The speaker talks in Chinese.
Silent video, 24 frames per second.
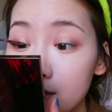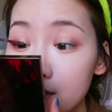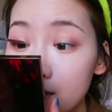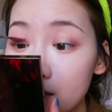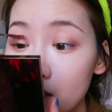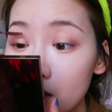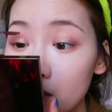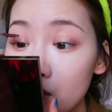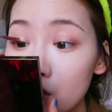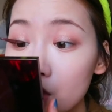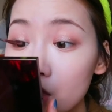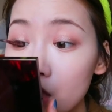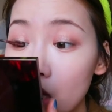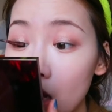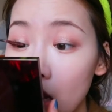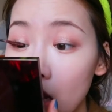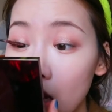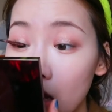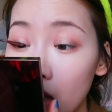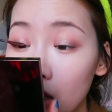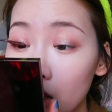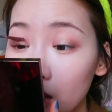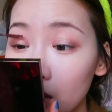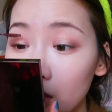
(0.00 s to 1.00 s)
纤
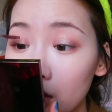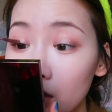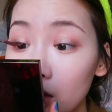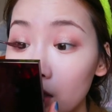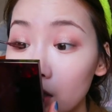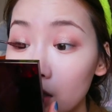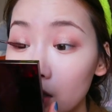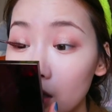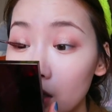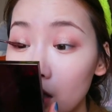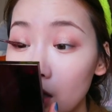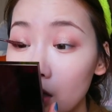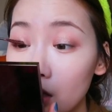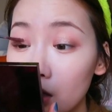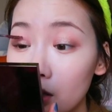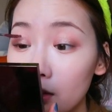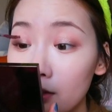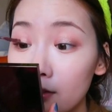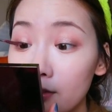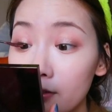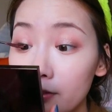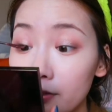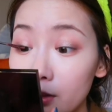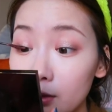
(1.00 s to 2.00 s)
长、根
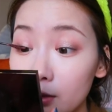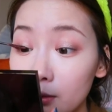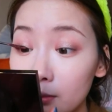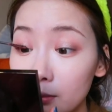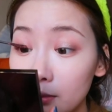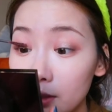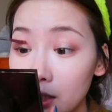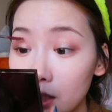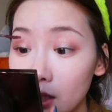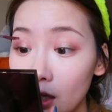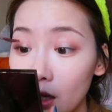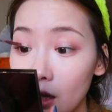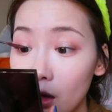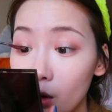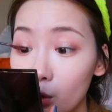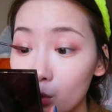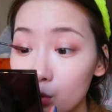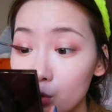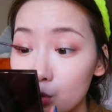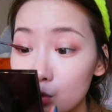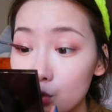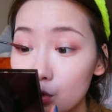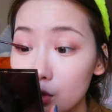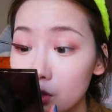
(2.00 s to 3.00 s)
根分明，还有
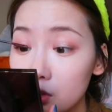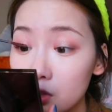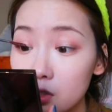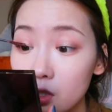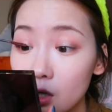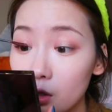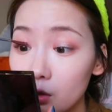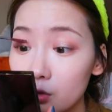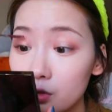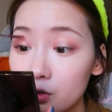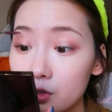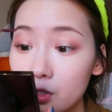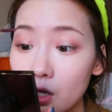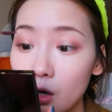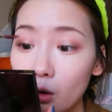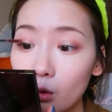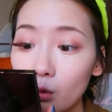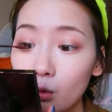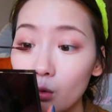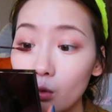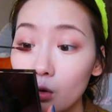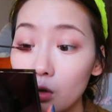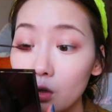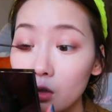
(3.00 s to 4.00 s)
卷翘效
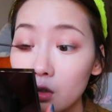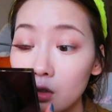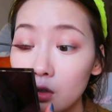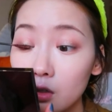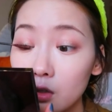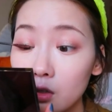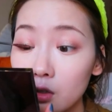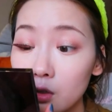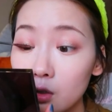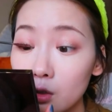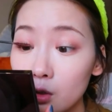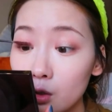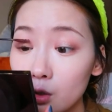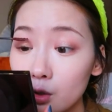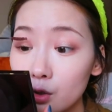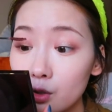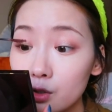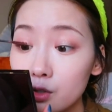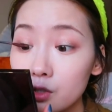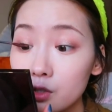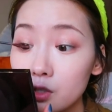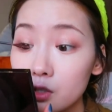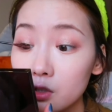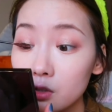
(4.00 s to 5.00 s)
果，
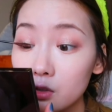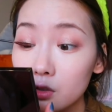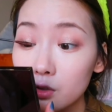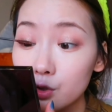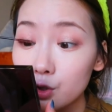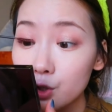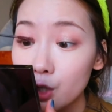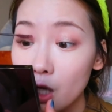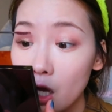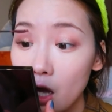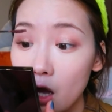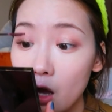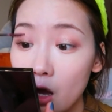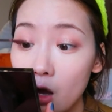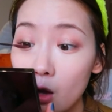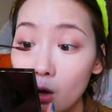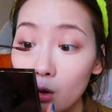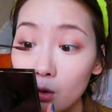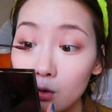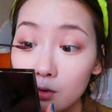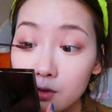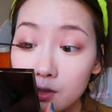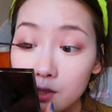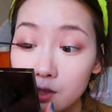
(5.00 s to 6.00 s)
真的
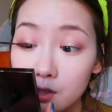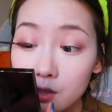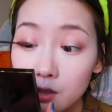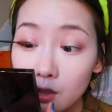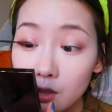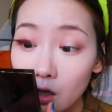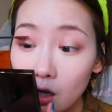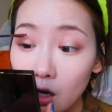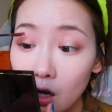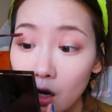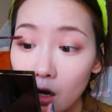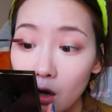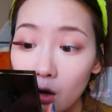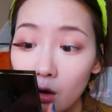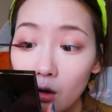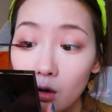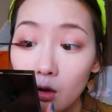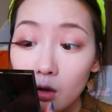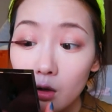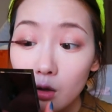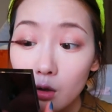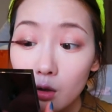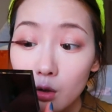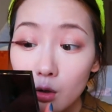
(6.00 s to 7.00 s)
超级好，
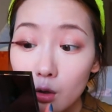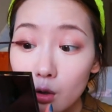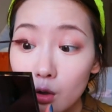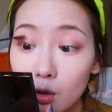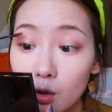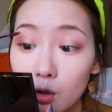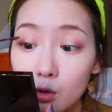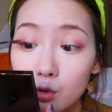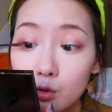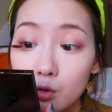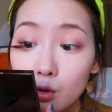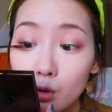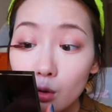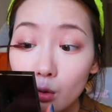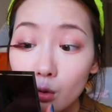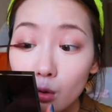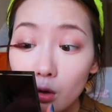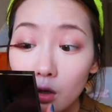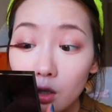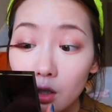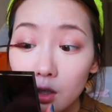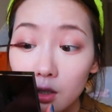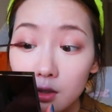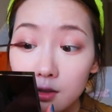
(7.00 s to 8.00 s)
所以
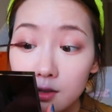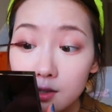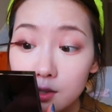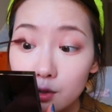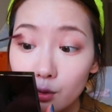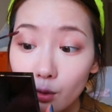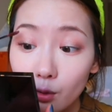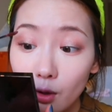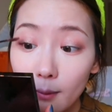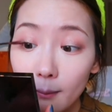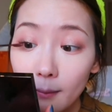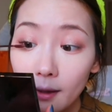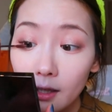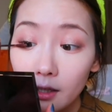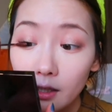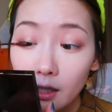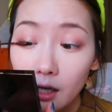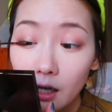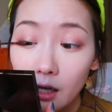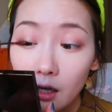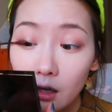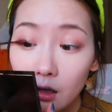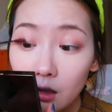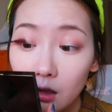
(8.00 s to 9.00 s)
我很喜欢把
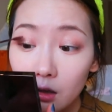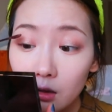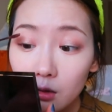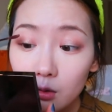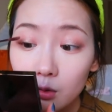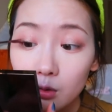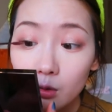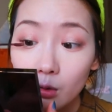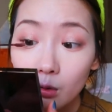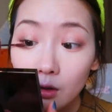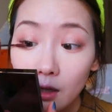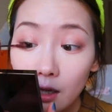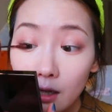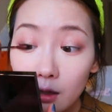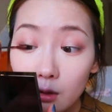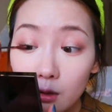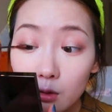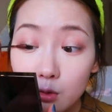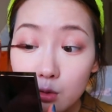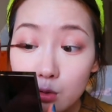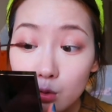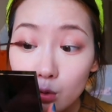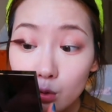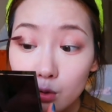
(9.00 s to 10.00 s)
它用来
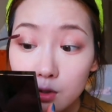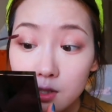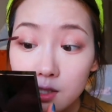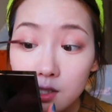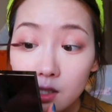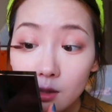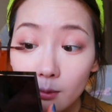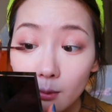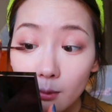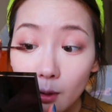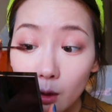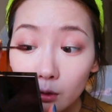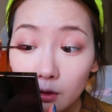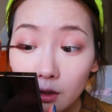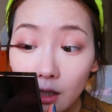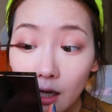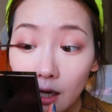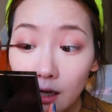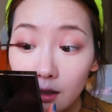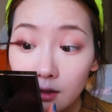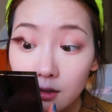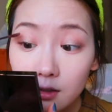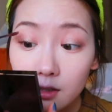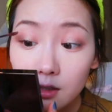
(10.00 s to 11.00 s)
做睫毛
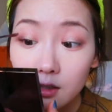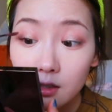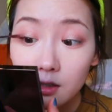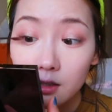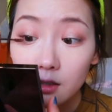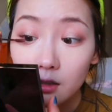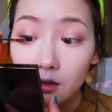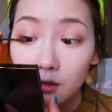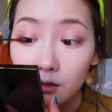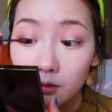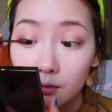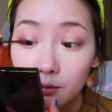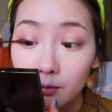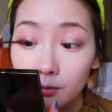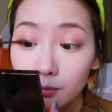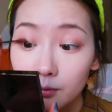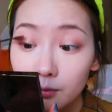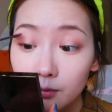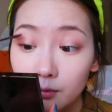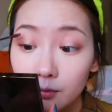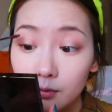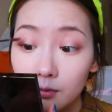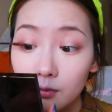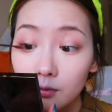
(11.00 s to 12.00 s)
打底。
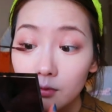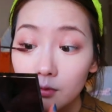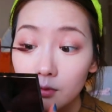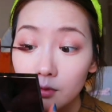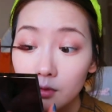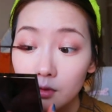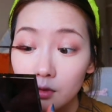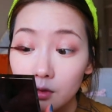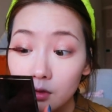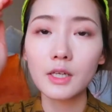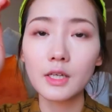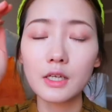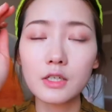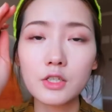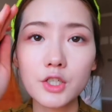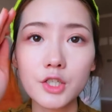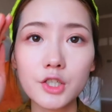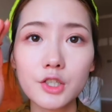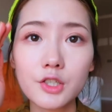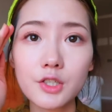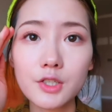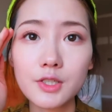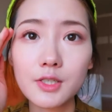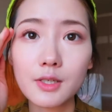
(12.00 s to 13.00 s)
但
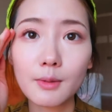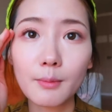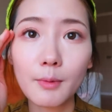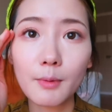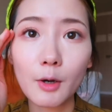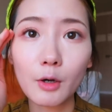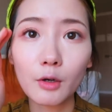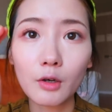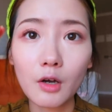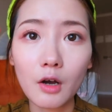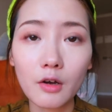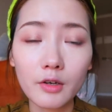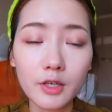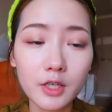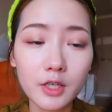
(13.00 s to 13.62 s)
这支睫毛膏